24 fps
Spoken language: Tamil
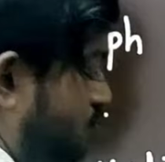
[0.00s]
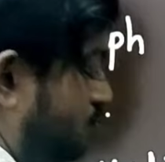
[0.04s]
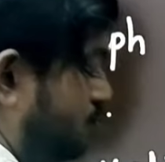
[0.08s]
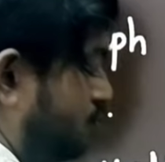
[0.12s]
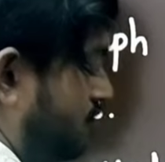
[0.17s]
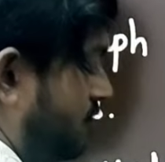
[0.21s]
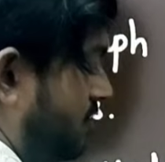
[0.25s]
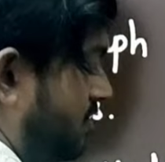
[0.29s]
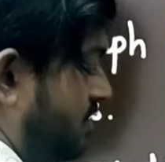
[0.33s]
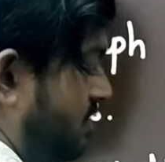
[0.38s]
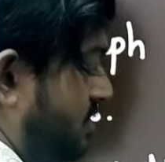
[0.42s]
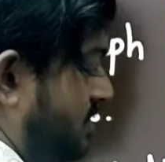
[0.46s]
டூ
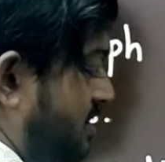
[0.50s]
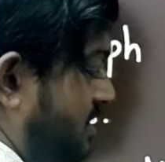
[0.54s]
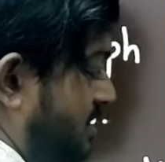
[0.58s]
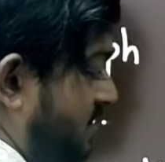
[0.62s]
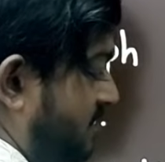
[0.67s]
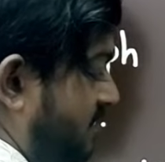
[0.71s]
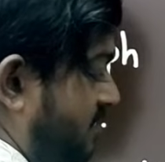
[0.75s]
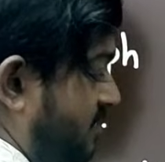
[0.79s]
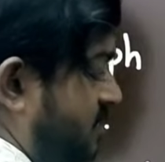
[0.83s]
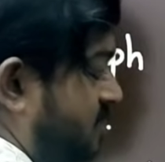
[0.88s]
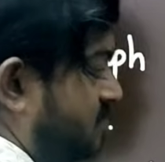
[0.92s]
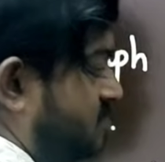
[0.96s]
வந்து
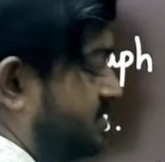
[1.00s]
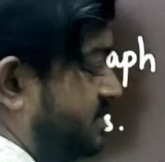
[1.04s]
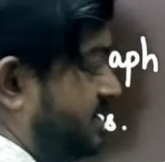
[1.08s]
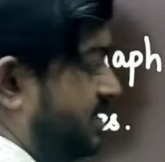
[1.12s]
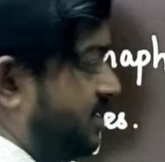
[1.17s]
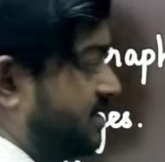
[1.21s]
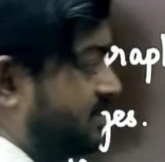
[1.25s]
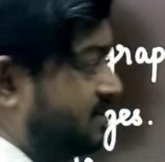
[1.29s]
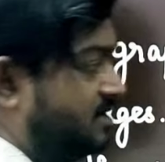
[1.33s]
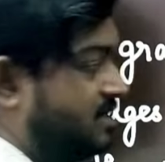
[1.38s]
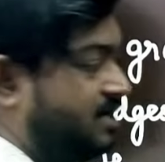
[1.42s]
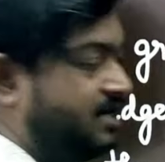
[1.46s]
ஈவன்
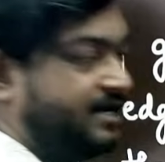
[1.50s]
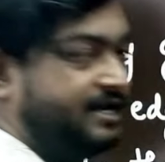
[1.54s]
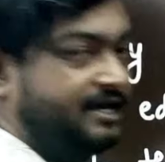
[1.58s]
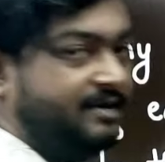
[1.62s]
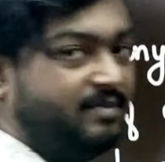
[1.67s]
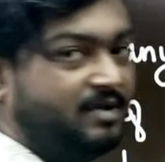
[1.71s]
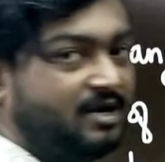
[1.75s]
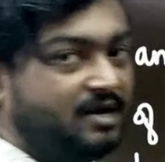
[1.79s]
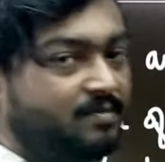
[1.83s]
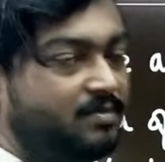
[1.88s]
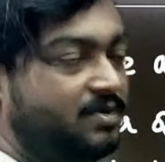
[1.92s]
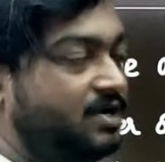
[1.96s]
சரி
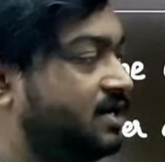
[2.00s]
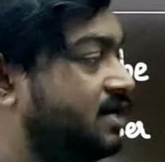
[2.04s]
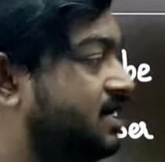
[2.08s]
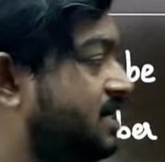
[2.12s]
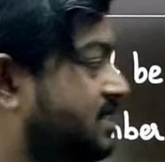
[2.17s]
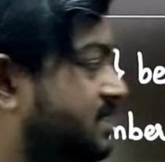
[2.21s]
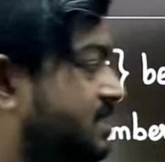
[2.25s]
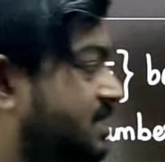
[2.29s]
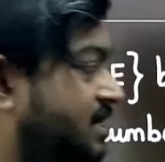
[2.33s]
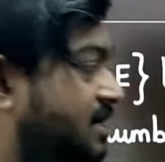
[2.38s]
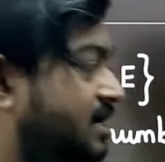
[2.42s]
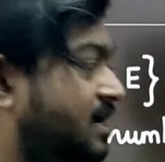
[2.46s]
இப்போ
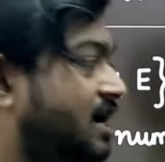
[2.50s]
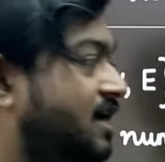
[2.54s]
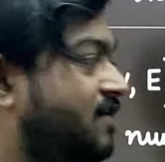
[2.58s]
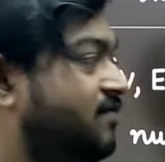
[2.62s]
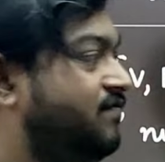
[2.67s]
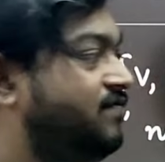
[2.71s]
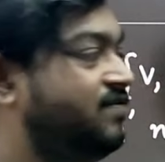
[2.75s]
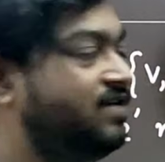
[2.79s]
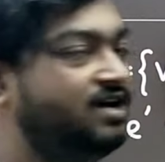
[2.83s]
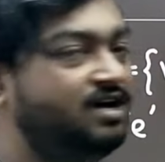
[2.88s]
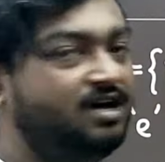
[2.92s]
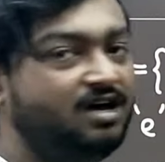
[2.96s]
நம்மளுக்கு இந்த
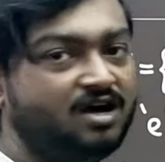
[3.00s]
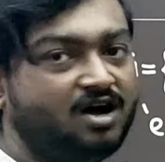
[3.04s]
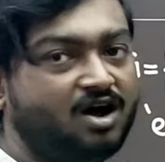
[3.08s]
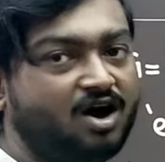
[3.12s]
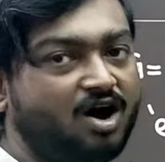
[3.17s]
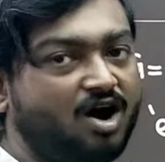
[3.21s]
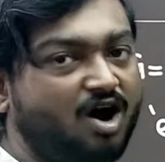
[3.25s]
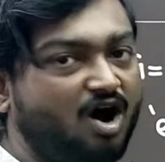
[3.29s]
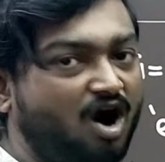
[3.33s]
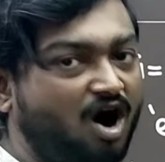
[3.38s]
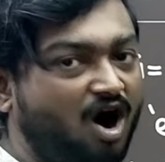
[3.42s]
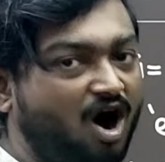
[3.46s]
கிராஃபில்
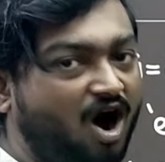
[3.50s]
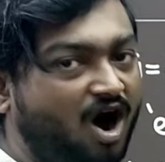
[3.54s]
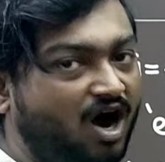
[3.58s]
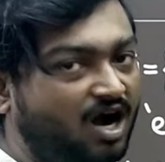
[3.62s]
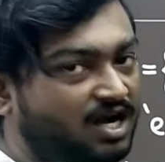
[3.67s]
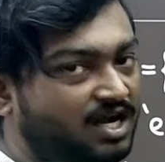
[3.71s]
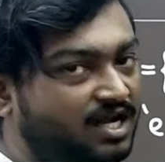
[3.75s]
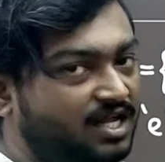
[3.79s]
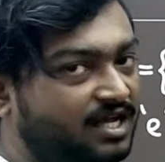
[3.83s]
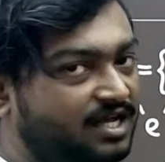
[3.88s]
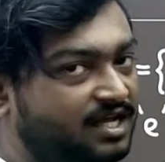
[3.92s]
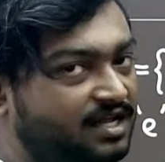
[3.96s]

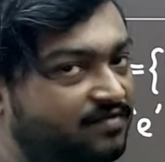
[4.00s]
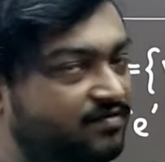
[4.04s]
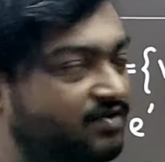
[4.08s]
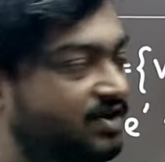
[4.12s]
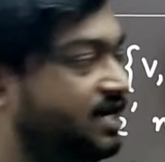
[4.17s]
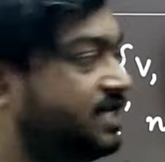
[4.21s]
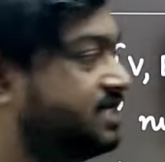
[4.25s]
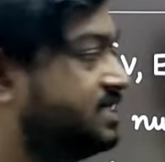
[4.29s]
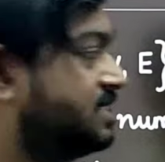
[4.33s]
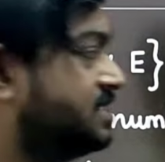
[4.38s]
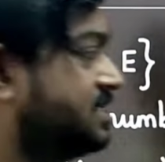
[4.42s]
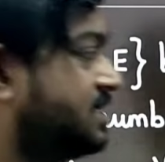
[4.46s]
ஆட் டிகிரி
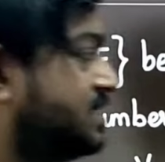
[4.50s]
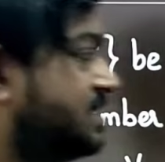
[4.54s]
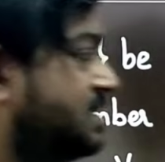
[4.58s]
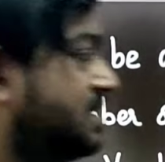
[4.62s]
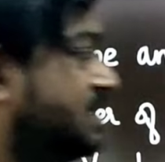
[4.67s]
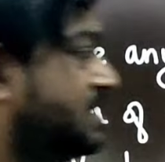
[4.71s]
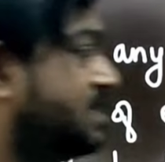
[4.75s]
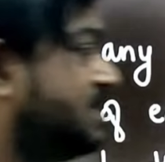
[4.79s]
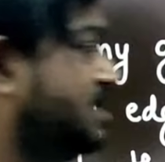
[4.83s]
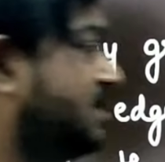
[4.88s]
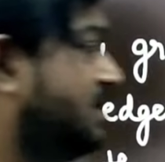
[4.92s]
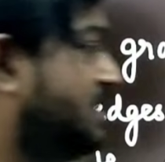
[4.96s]
வர்டிசஸ்
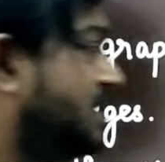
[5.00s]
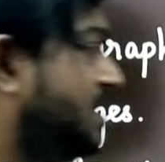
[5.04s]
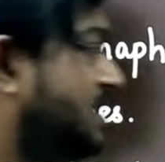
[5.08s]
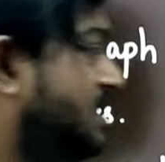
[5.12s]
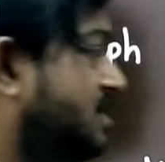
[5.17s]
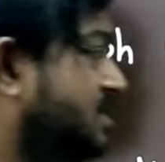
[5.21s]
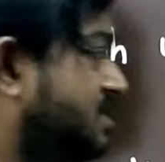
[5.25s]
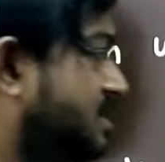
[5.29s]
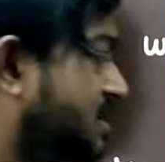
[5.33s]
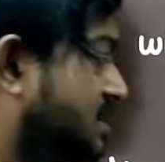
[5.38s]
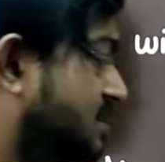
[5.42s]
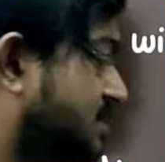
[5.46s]
எத்தனை இருக்குது
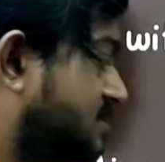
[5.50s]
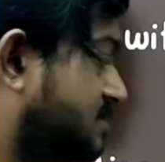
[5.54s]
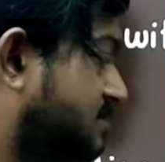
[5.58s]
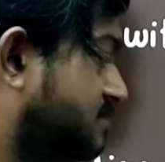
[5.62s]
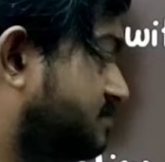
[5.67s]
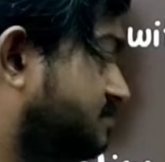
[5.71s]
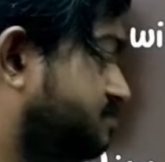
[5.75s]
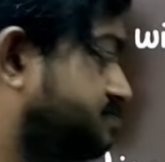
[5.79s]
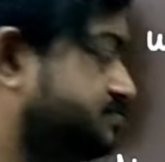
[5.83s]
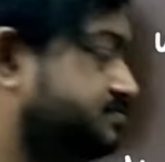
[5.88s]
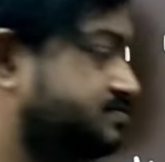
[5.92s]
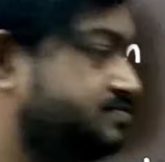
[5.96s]
ரெண்டு தான் இருக்குது